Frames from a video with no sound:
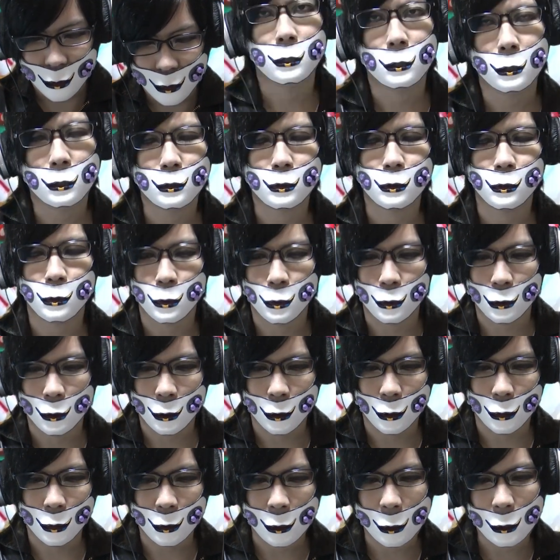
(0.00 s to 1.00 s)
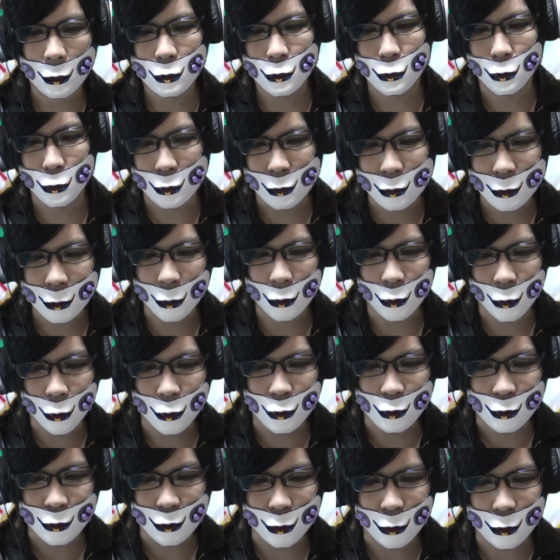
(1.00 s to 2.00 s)
はい、ということでね、まあラスト1回を
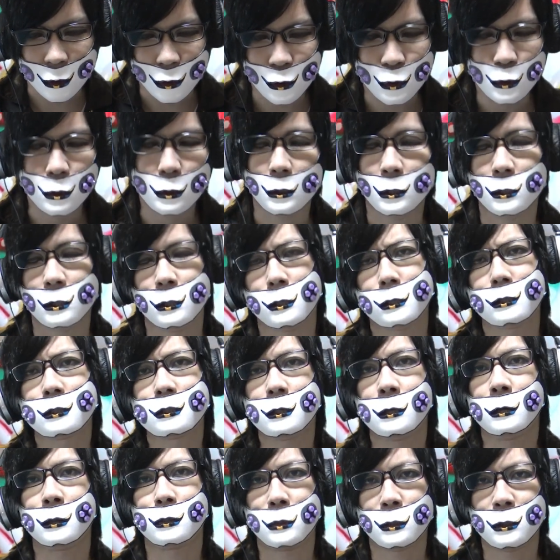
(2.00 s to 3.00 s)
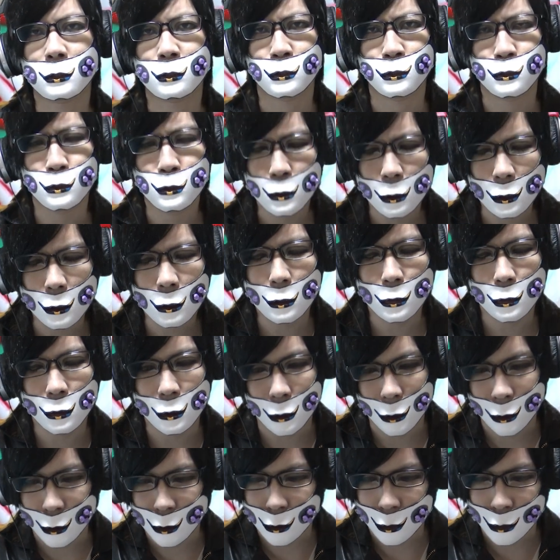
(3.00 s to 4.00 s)
残して、順位がね、7817位ま
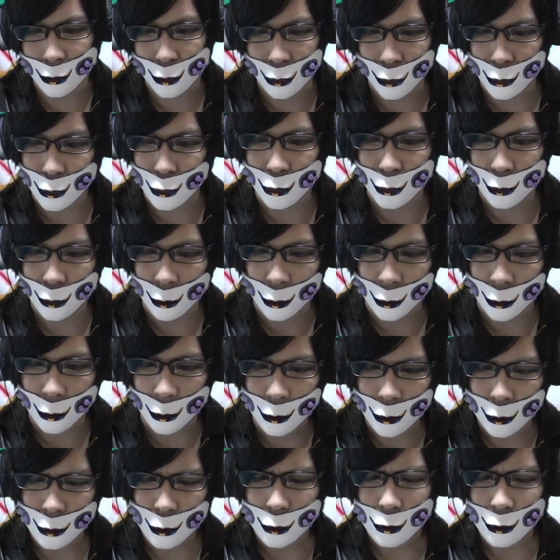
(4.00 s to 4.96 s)
で上がったっていうことでね、